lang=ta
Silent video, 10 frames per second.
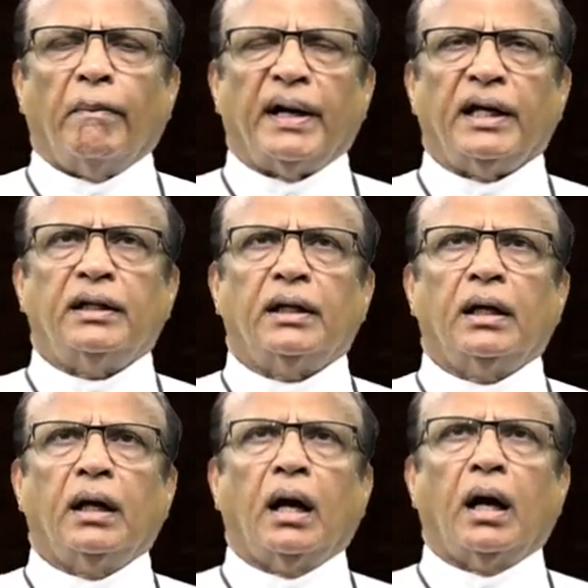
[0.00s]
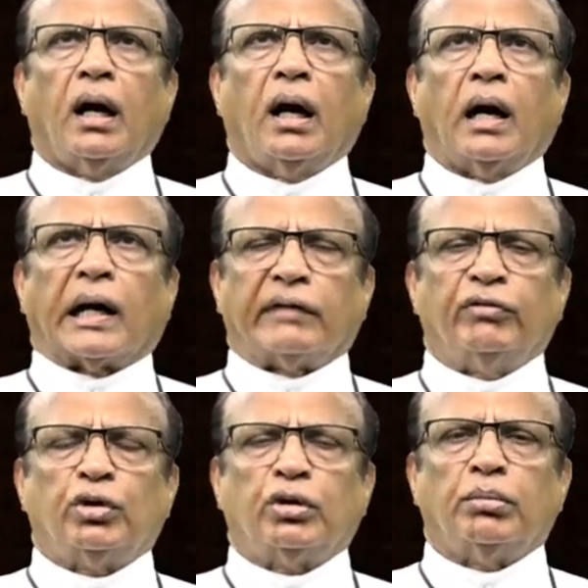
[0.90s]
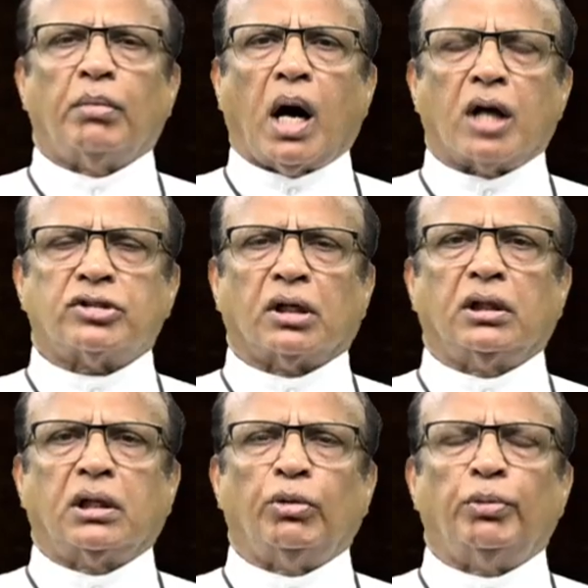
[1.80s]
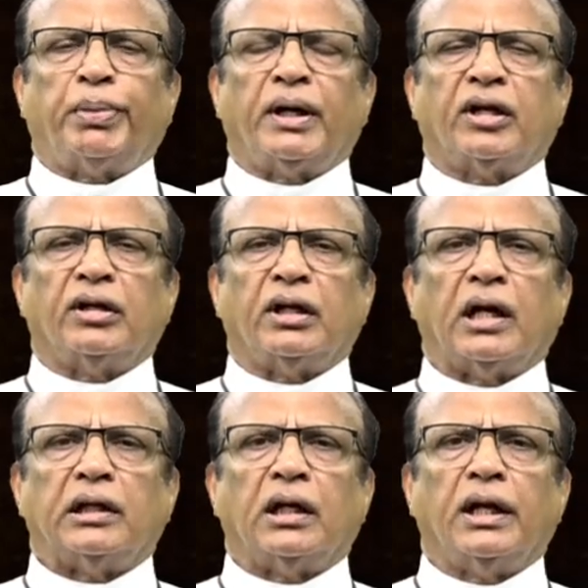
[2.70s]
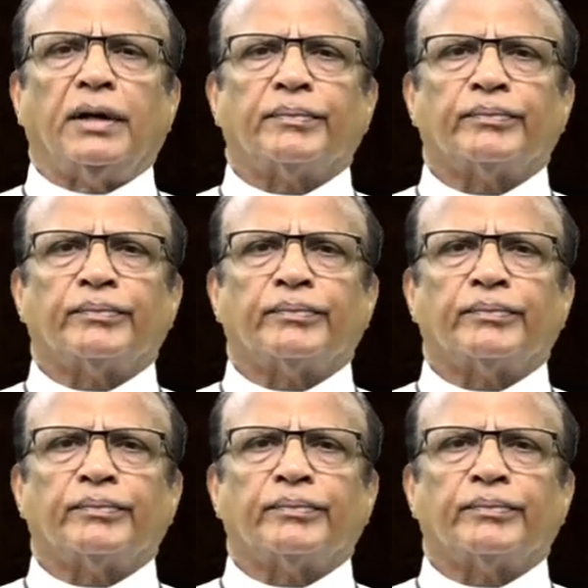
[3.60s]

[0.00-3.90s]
மனித அறிவுக்கும் ஆற்றலுக்கும் உட்பட்ட நிலையிலே